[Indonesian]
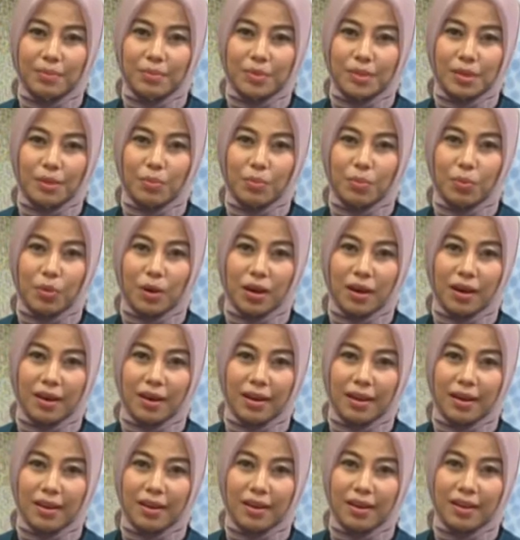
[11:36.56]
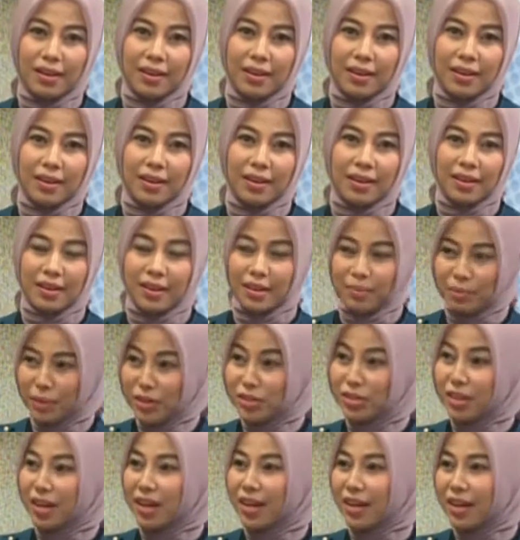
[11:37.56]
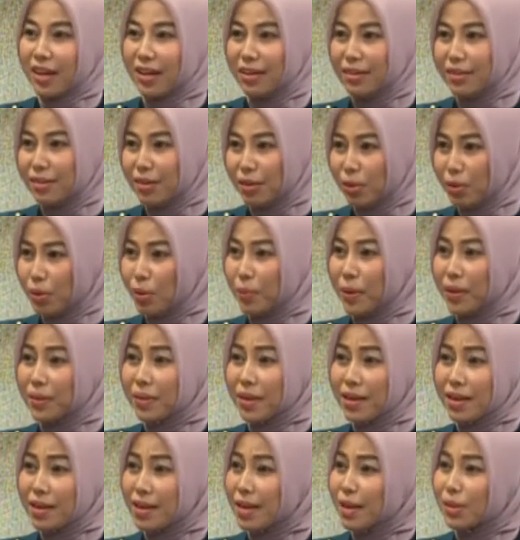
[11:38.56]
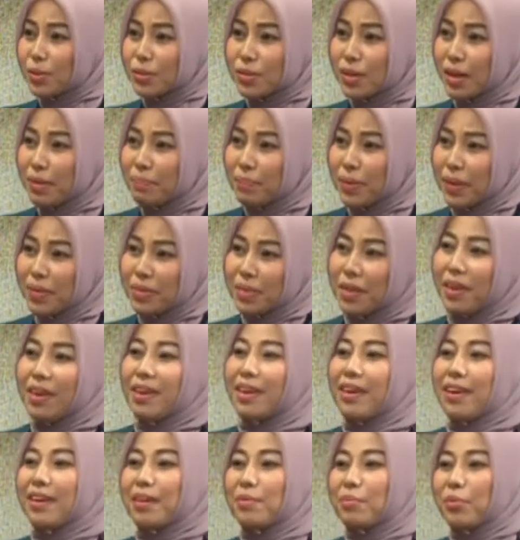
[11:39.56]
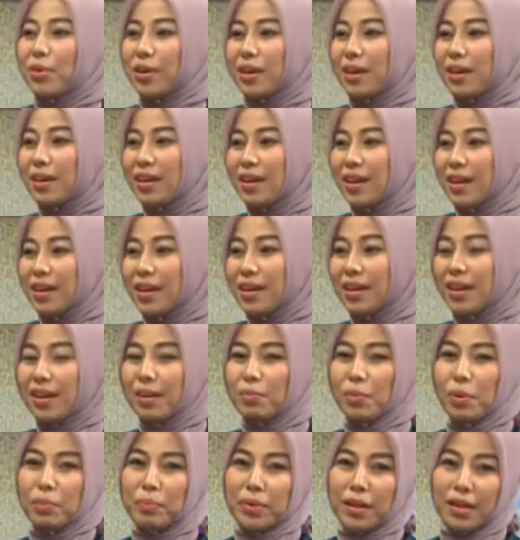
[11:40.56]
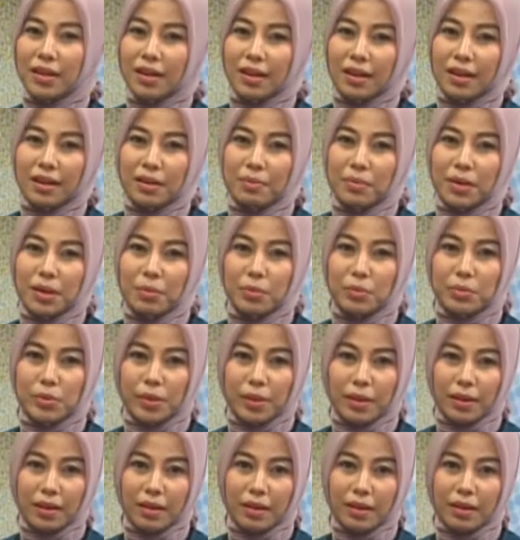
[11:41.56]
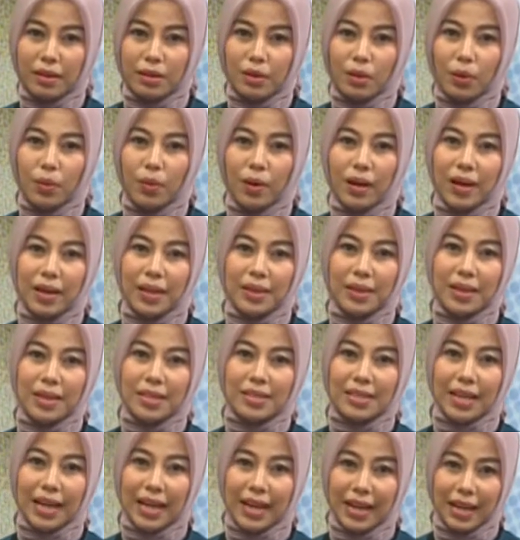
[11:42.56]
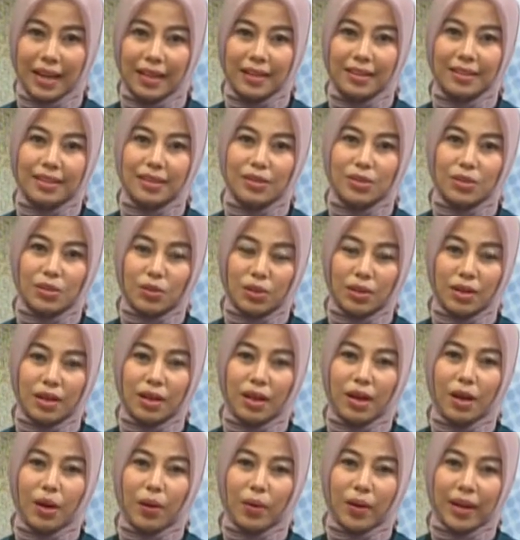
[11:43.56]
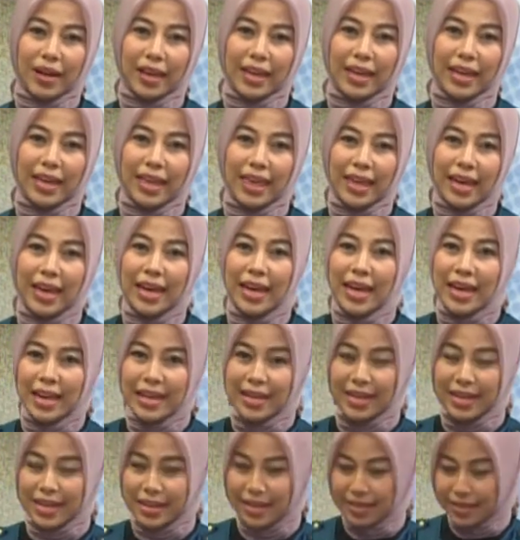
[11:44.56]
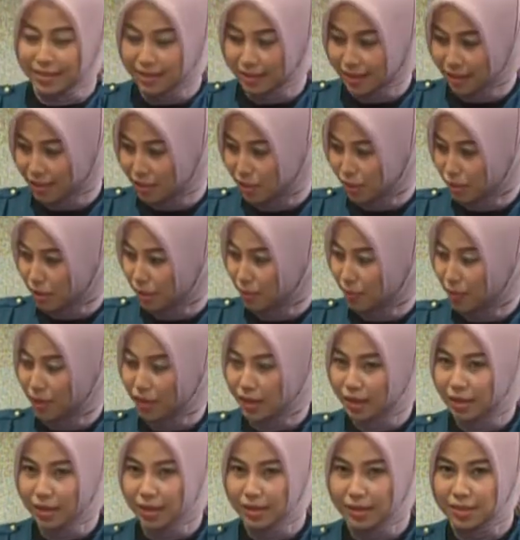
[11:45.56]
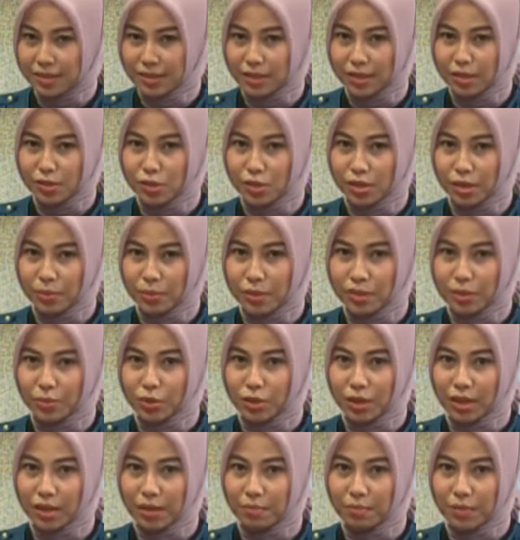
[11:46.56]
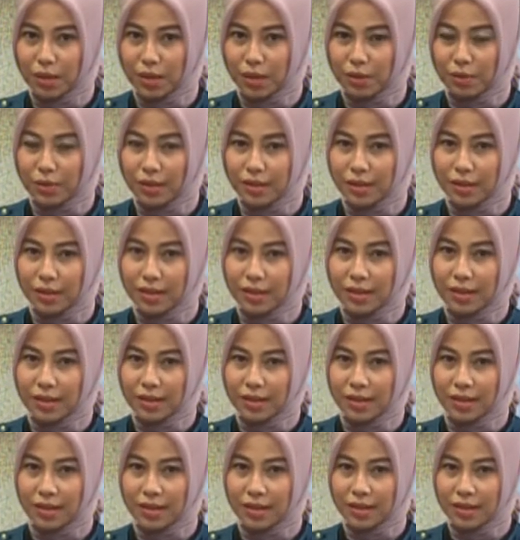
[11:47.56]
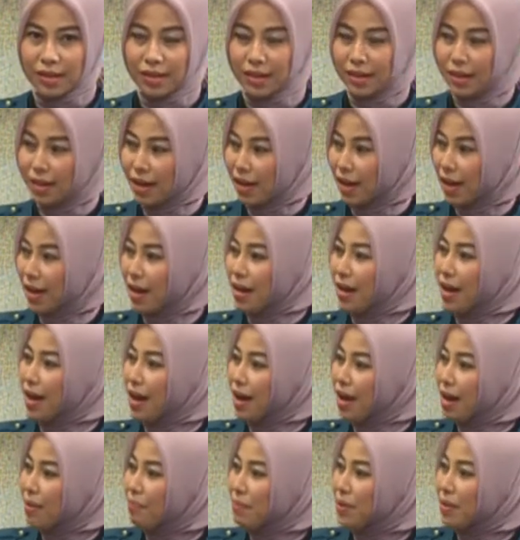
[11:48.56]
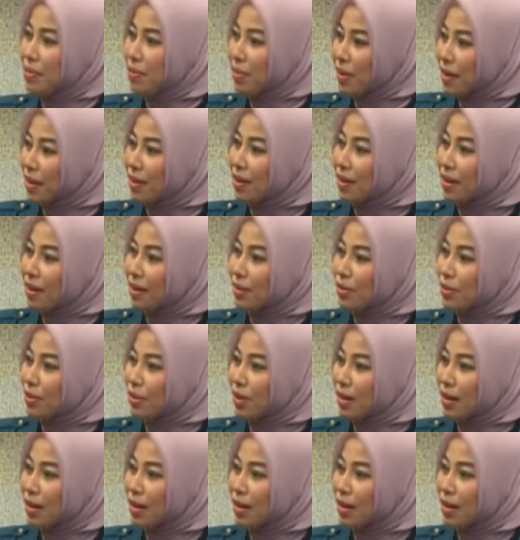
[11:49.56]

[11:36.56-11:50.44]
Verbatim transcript: sebuah eh, di masyarakat, di rumah tangga itu sangat penting ya Ibu ya, ya. dalam membina dan menciptakan kualitas anak dan juga keluarganya. Dan tadi juga Pak Cika juga menyebutkan bahwa uh, ada hal penting yang juga